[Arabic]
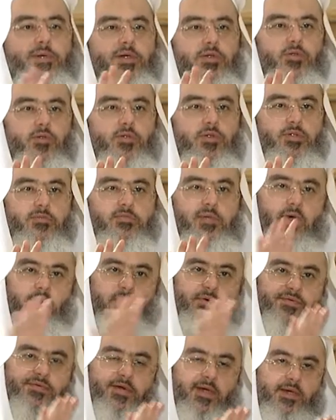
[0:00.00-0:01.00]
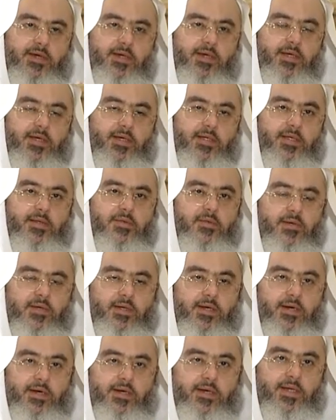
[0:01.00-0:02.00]
مأجوج معروف أن ذو
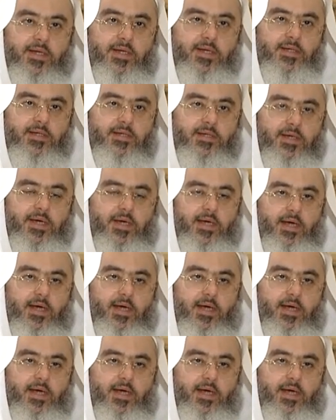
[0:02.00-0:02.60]
القرنين